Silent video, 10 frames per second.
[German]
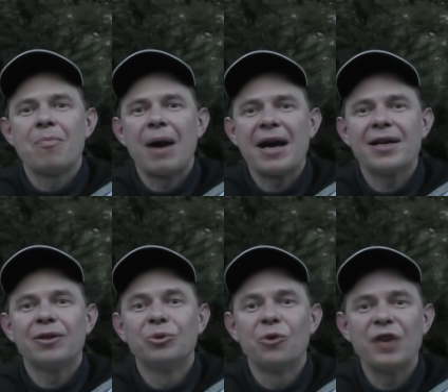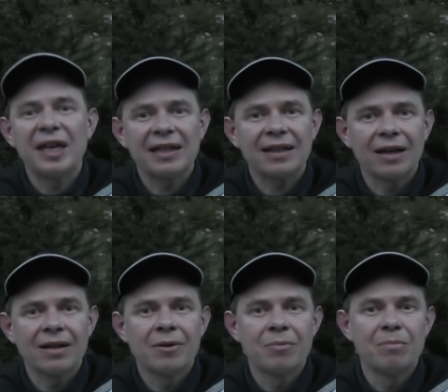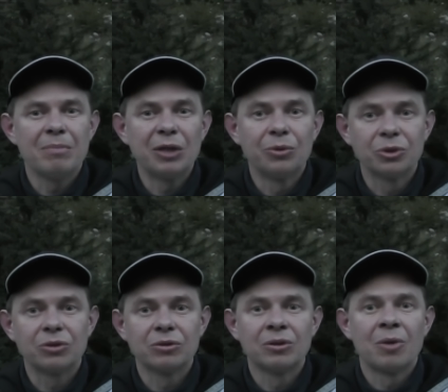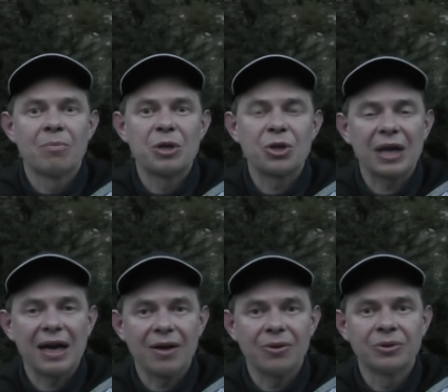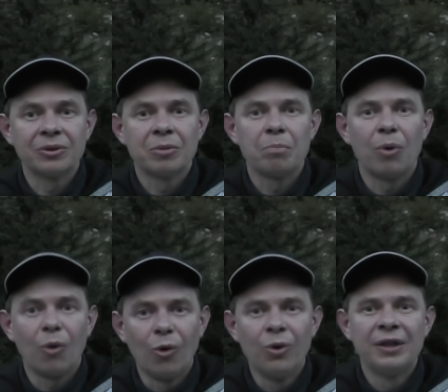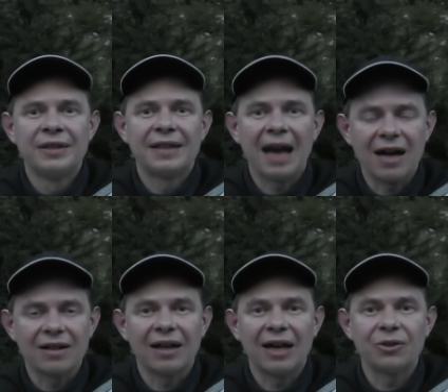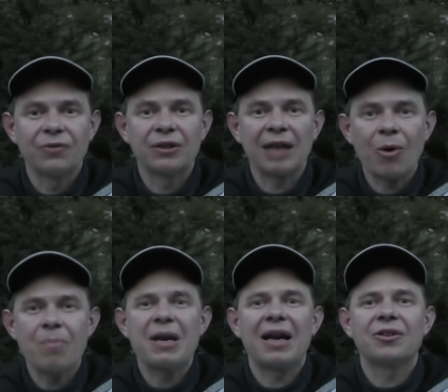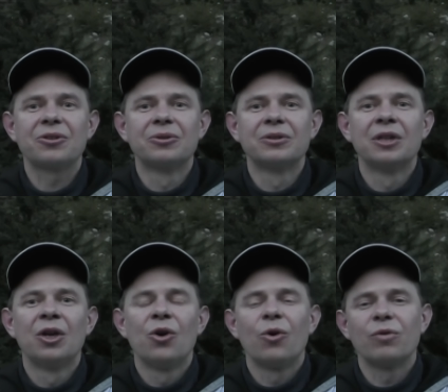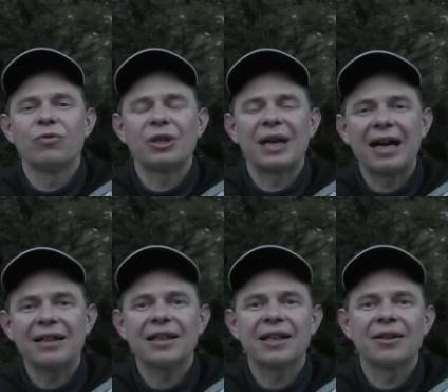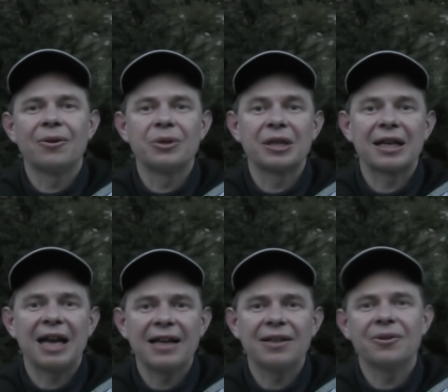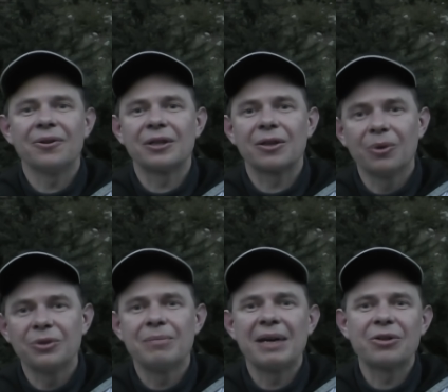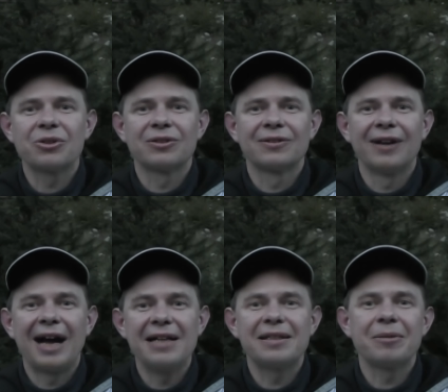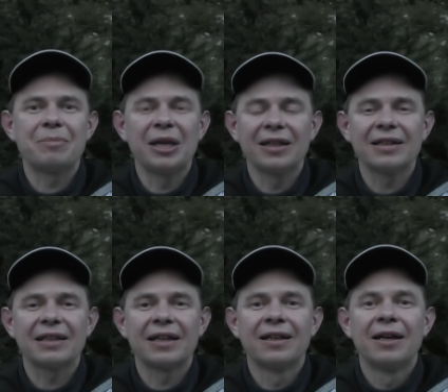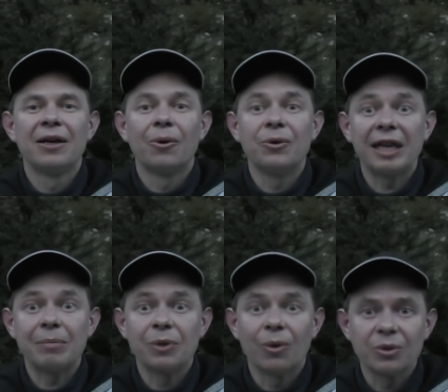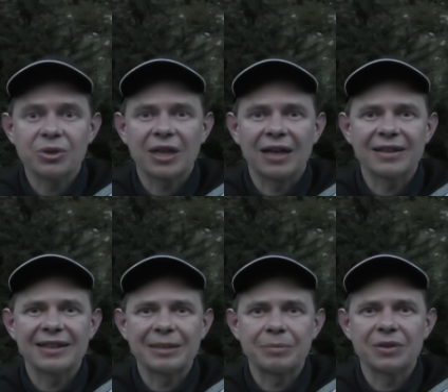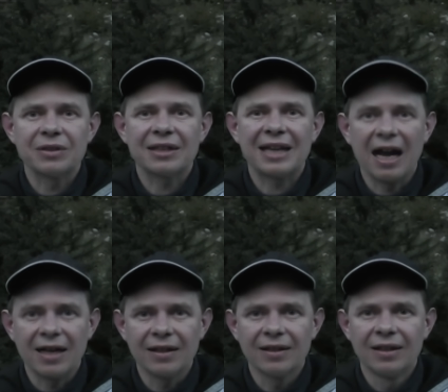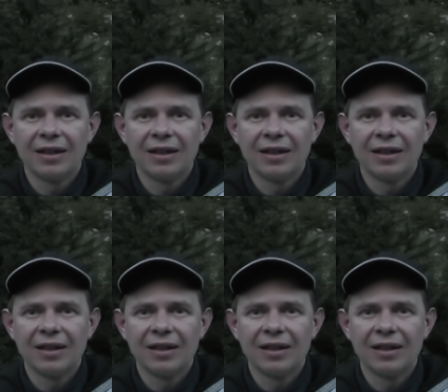bei nur weniger Minuten Bestrahlung pro Tag. Also für Dauerbelastung und für kranke oder kleine oder große Menschen, alte, behinderte und eben chronisch kranke gibt es keine